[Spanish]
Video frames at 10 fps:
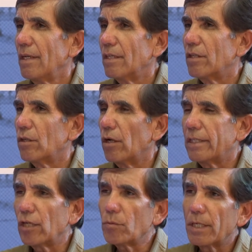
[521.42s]

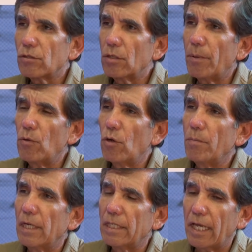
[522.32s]
Teatro de operaciones para unos
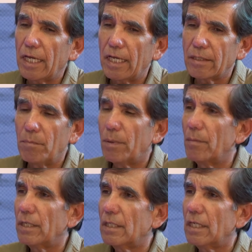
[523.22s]
militares es
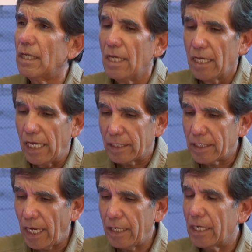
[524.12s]
simplemente
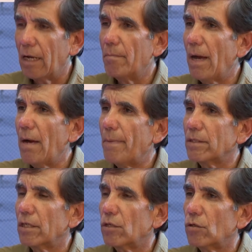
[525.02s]
echar en el mapa,
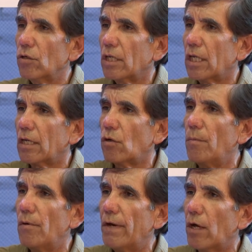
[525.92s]
¿cierto?
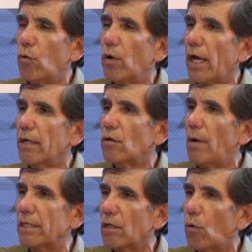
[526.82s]
Cómo van a jugar,
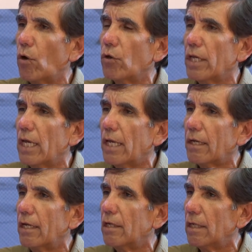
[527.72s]
hacen juegos de
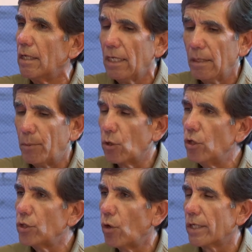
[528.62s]
guerra, pero
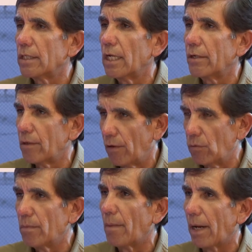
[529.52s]
¿dónde lo hacen? Arriba
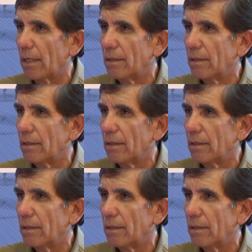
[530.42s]
de un mapa.